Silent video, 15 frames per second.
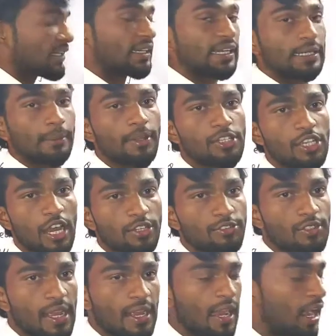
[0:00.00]
बॉडी नेगेटिवली चार्ज
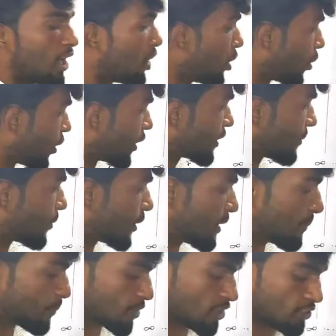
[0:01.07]
हो जाएगा और ये
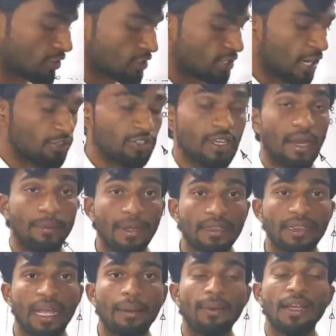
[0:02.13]
बॉडी पॉजिटिवली चार्ज होगा
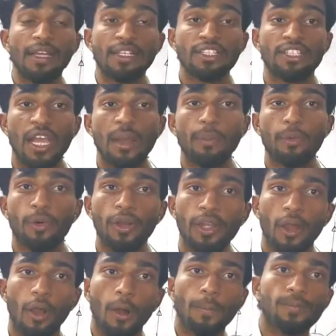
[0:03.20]
मतलब जब कोई
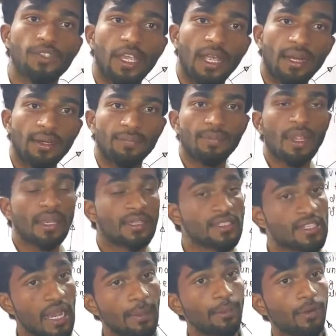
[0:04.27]
ऑब्जेक्ट
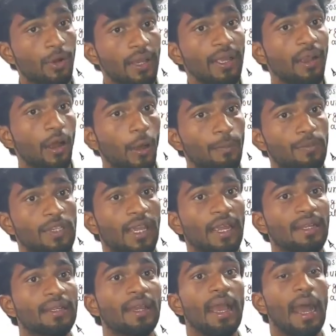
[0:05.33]
जब कोई
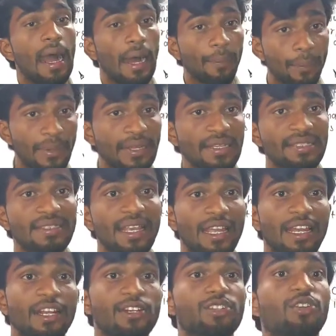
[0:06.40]
ऑब्जेक्ट अपने से
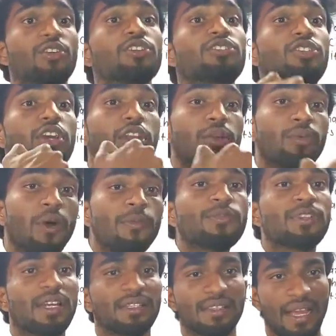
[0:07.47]
इलेक्ट्रॉन्स के
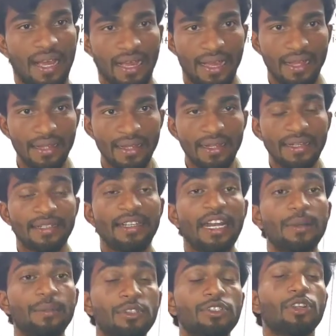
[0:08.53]
रिमूव करता है
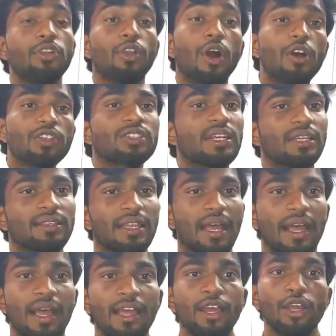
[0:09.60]
डेट मीन्स लॉस
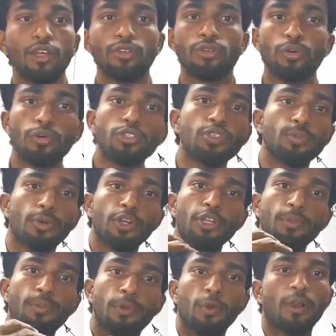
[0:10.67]
करता है तो उस
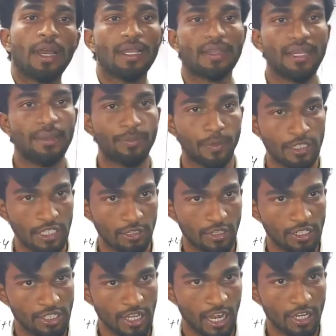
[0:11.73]
बॉडी को कहते हैं
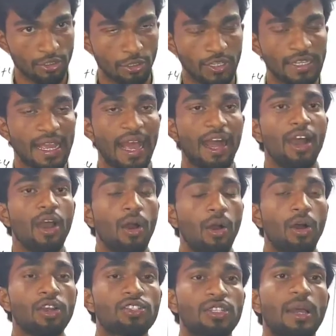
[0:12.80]
पॉजिटिवली चार्ज हो गया
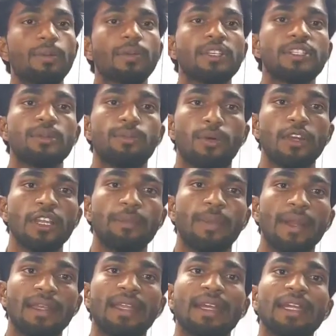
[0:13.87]
और जब किसी बॉडी
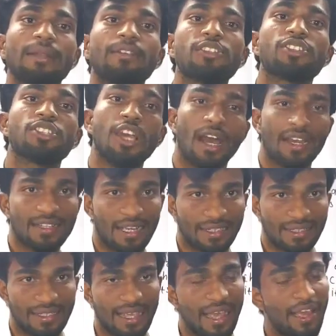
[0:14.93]
पर नेगेटिवली चार्ज
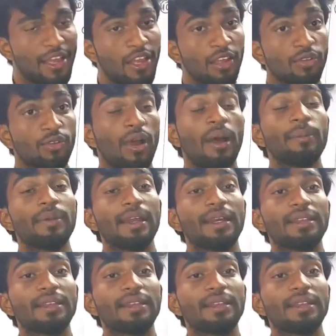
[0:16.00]
आती है तो हम